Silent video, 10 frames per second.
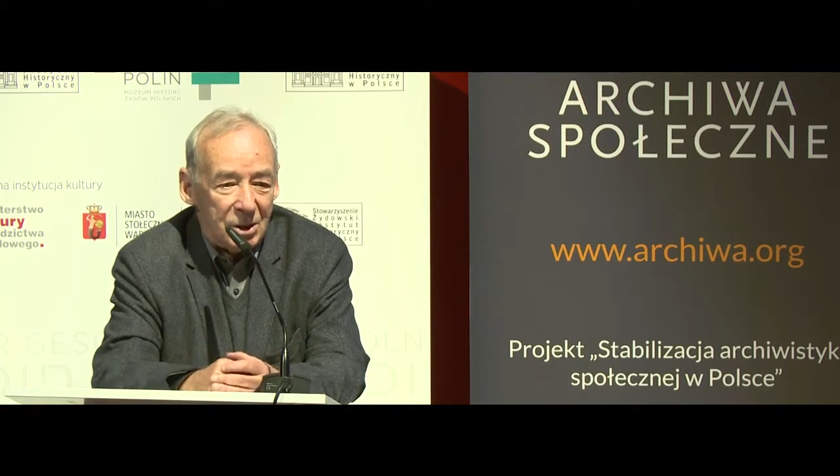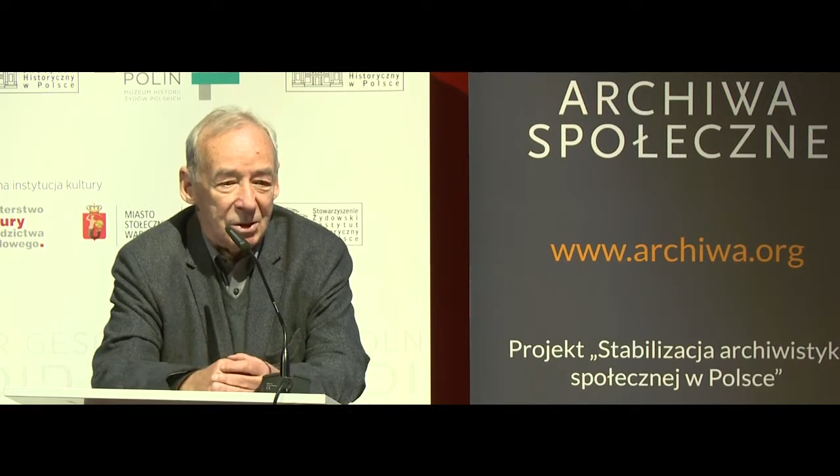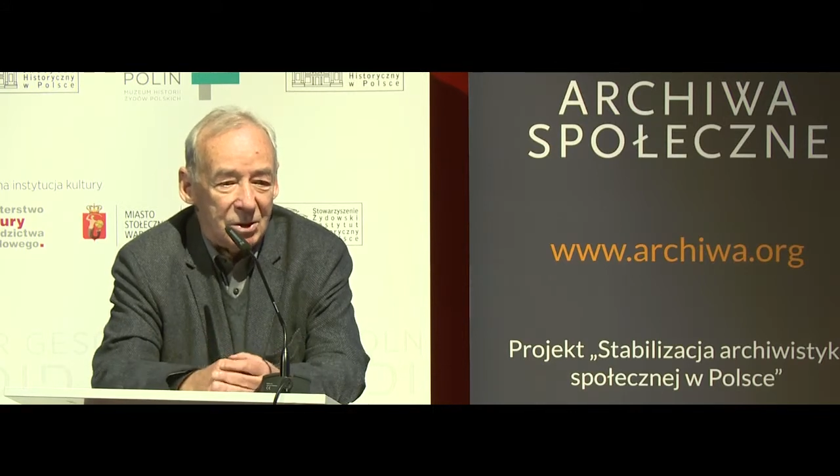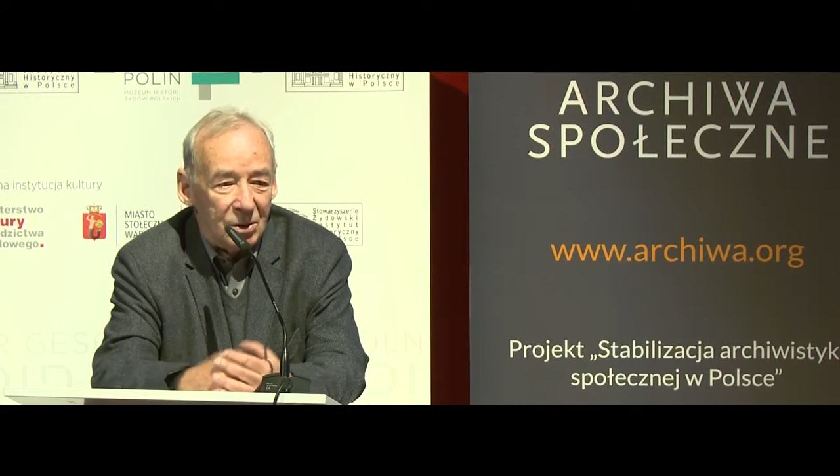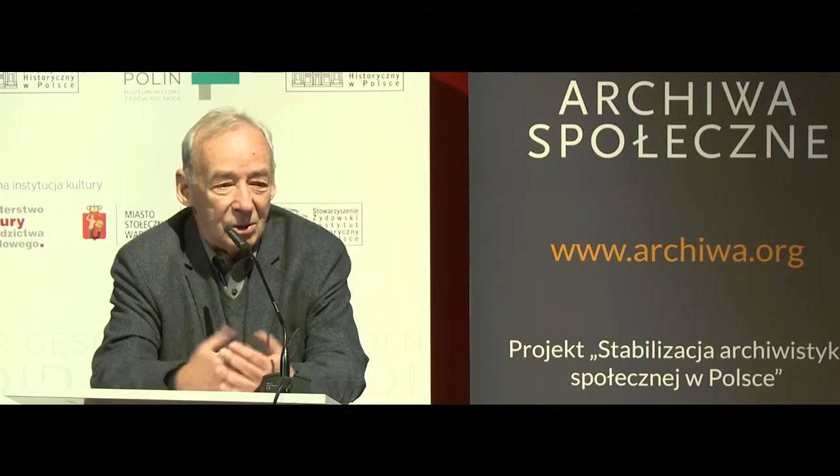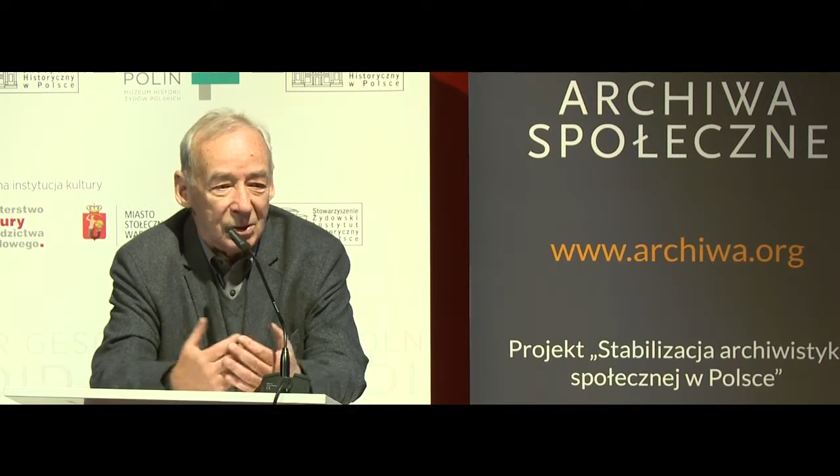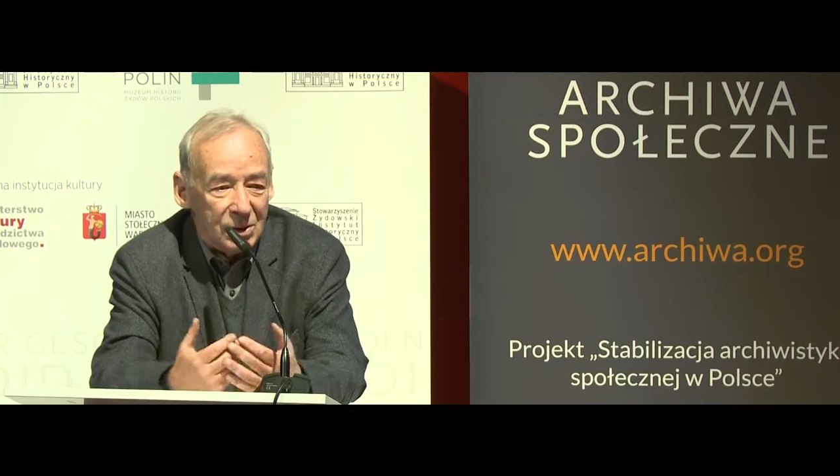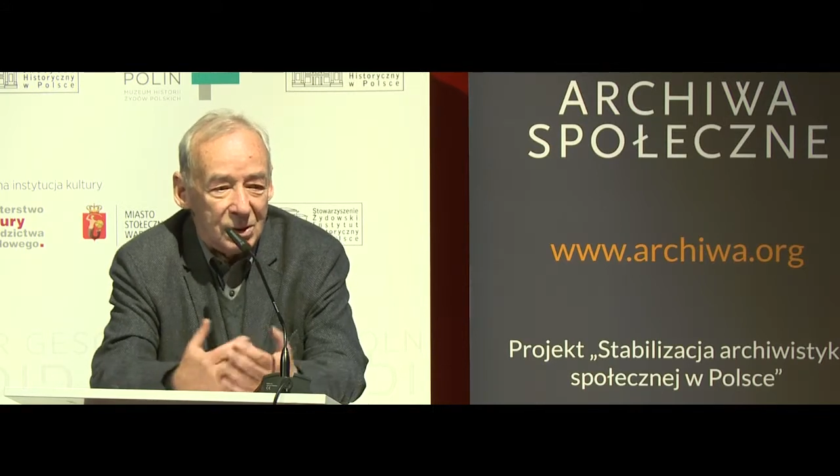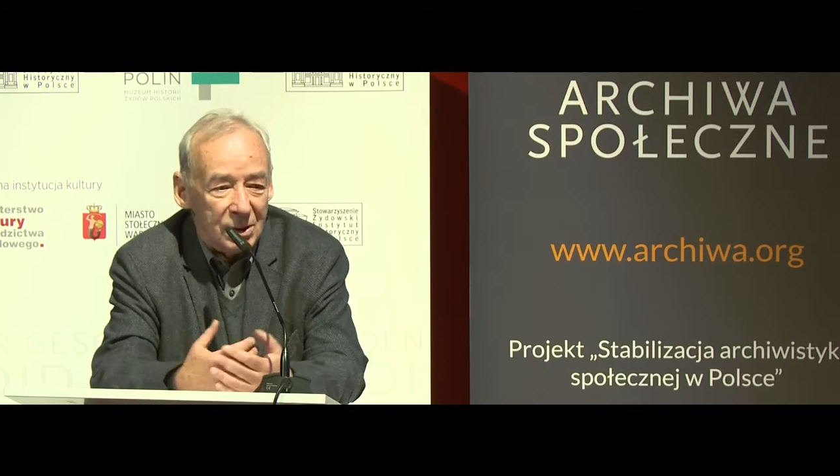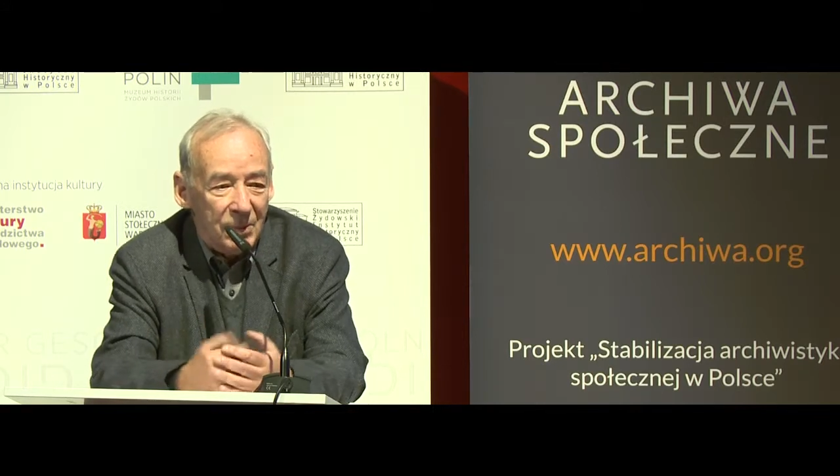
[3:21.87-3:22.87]

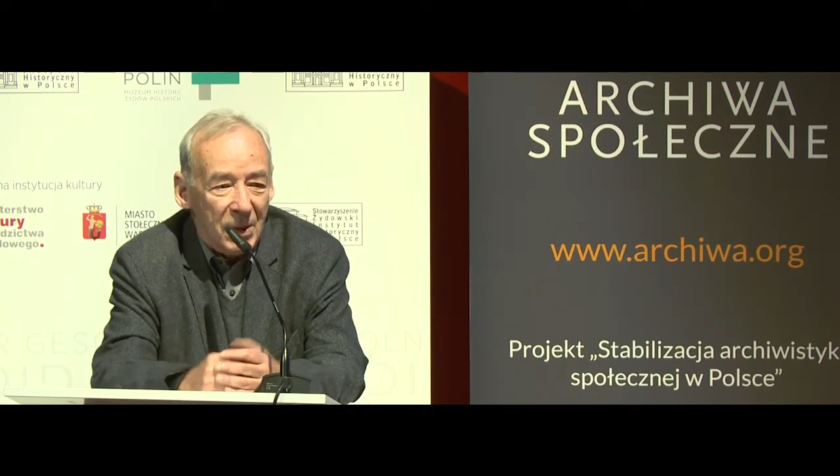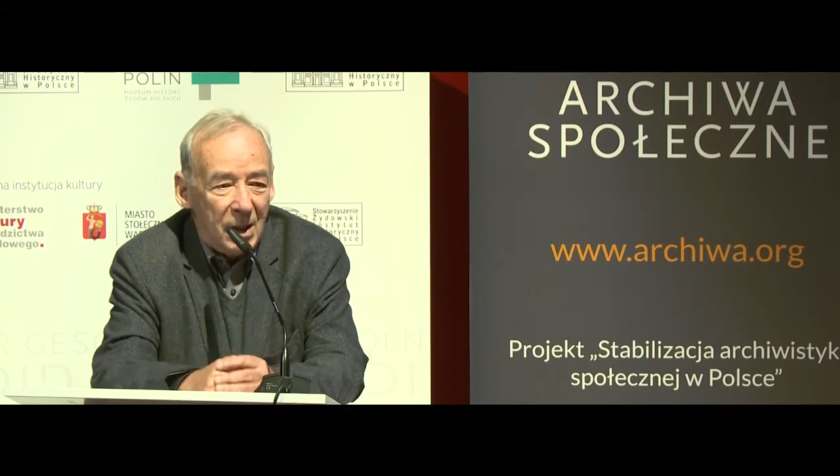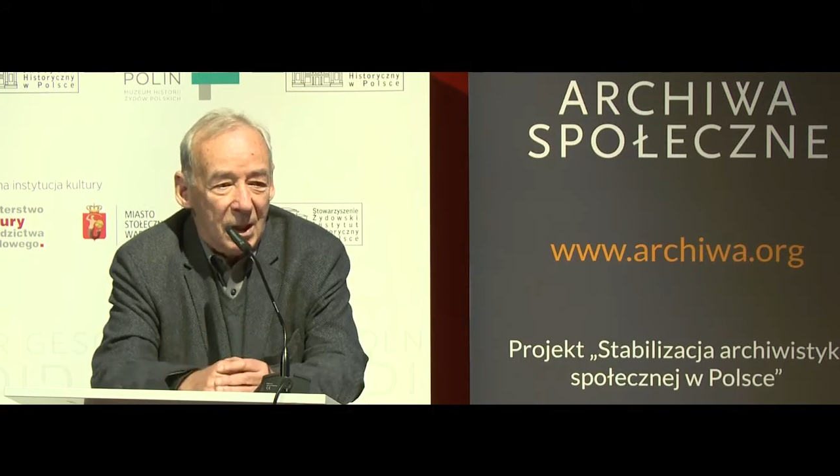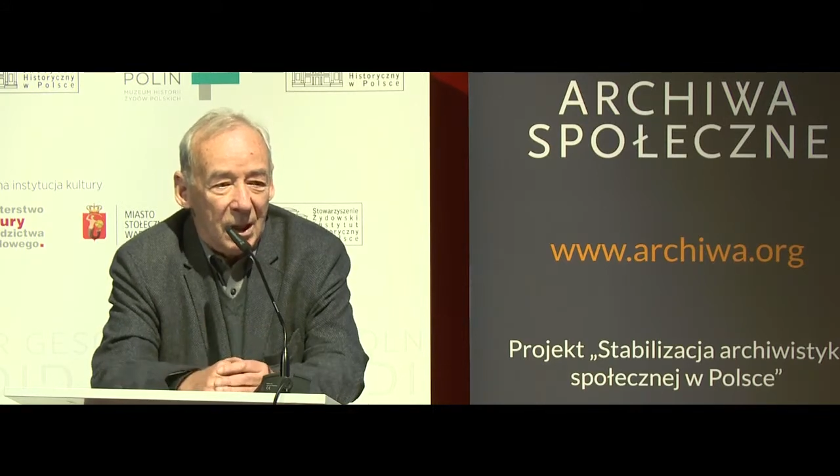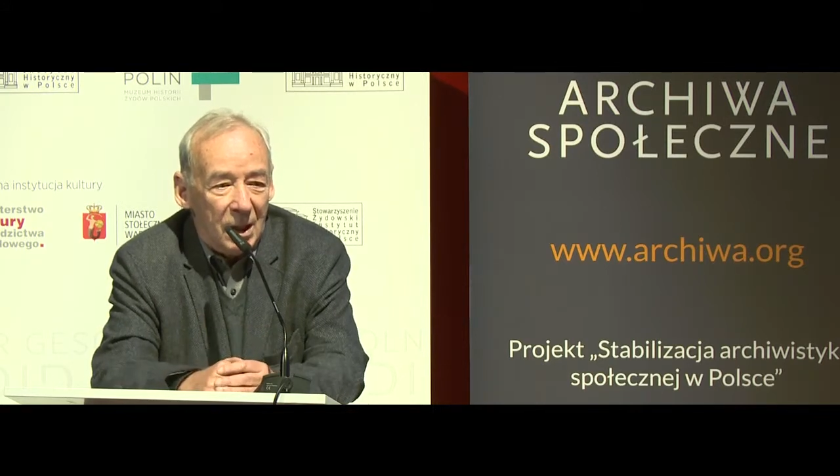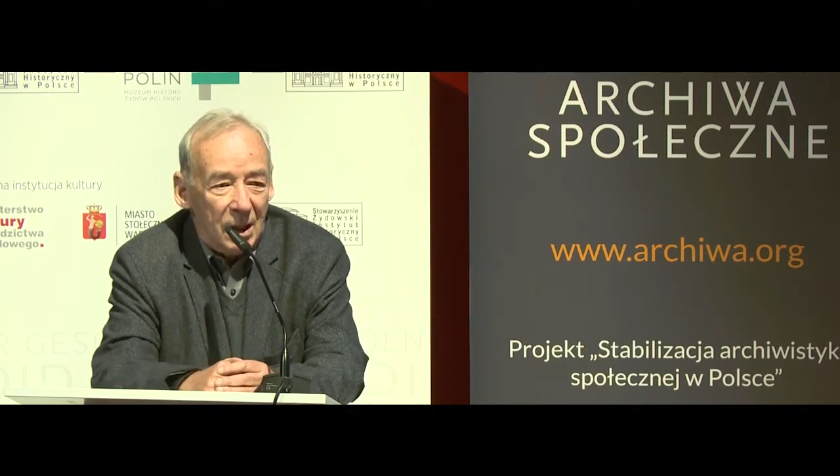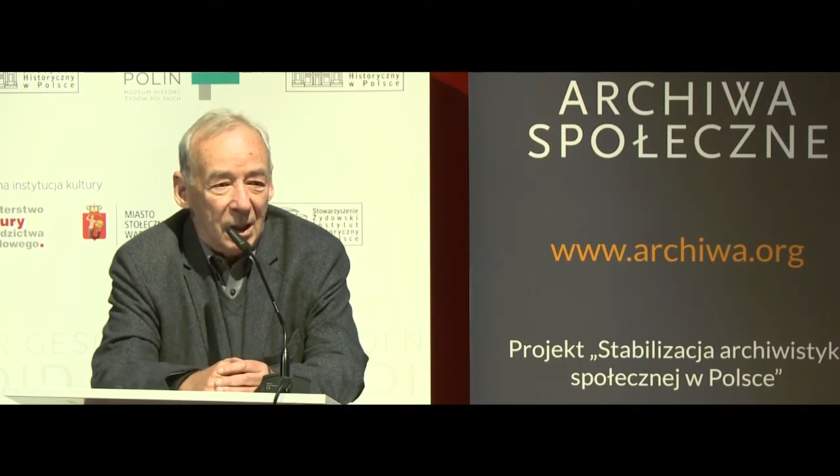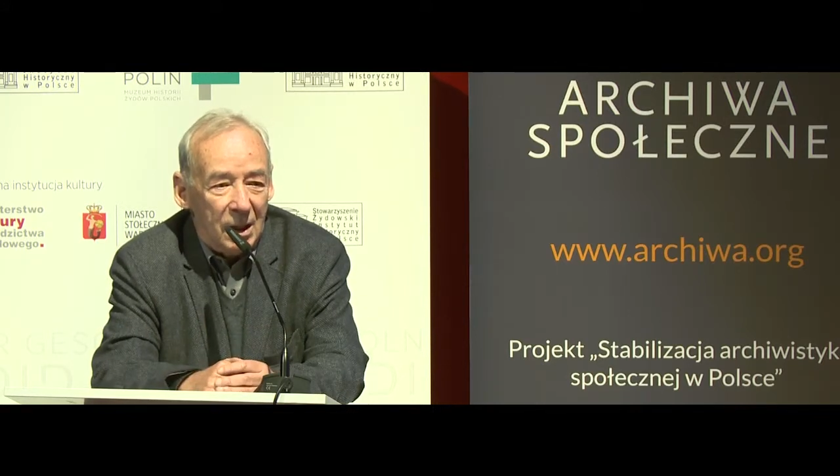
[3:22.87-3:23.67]
historycy, E,